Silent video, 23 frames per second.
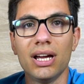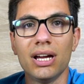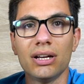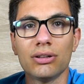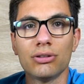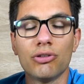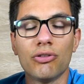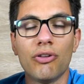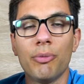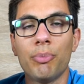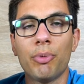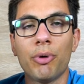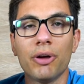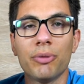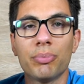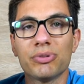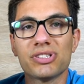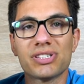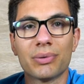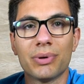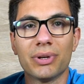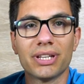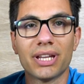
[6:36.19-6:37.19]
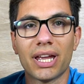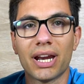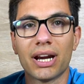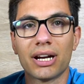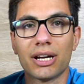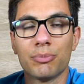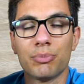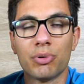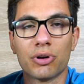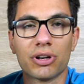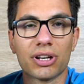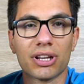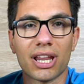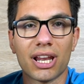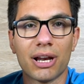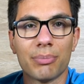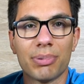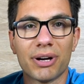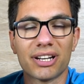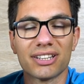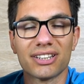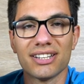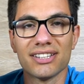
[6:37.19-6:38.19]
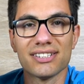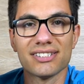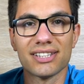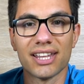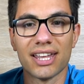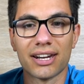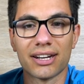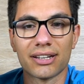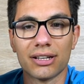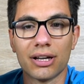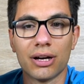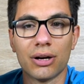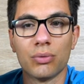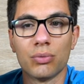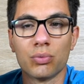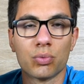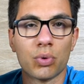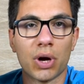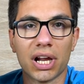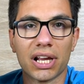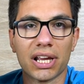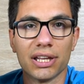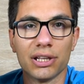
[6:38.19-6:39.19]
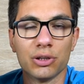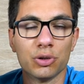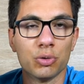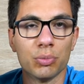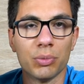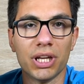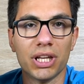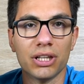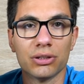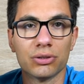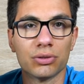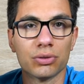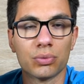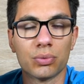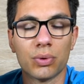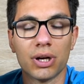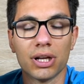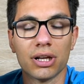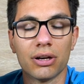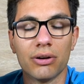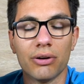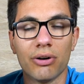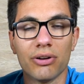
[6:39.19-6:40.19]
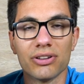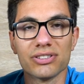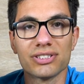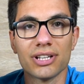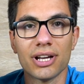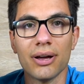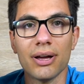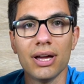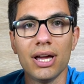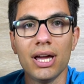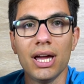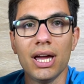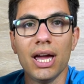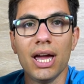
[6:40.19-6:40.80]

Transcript: dove poi possiamo andare a riporre nella parte esterna un qualche indumento, qualcosa,